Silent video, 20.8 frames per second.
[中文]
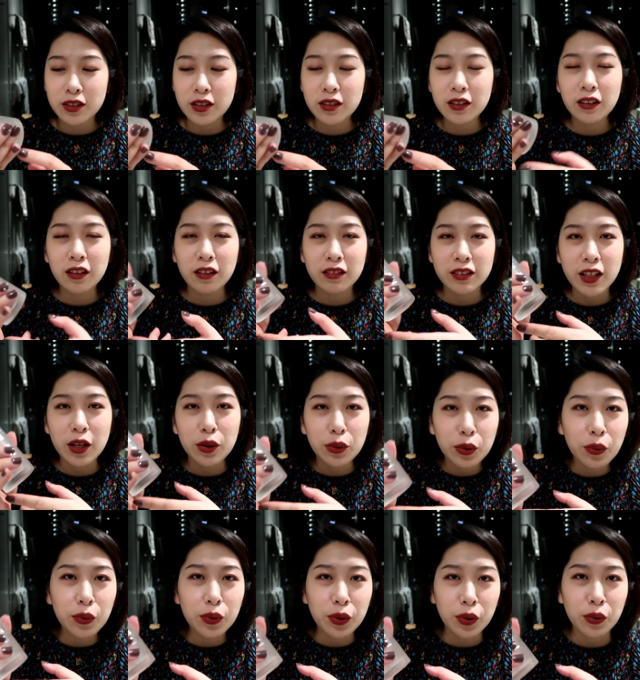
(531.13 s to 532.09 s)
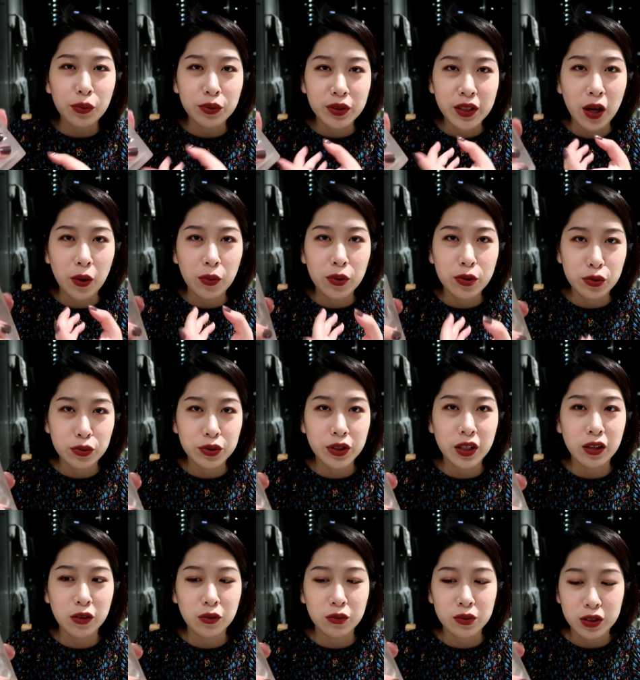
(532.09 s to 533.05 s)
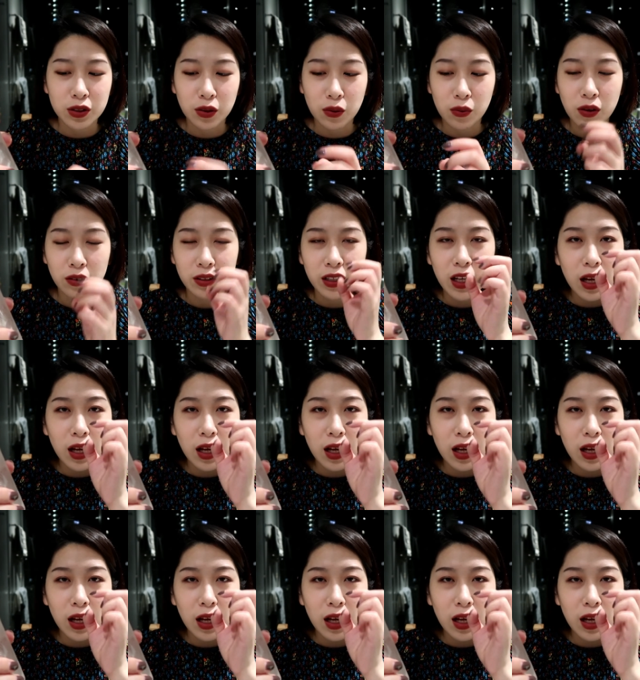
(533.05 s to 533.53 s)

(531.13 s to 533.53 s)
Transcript: 真的能再用一用才会出现那种情况，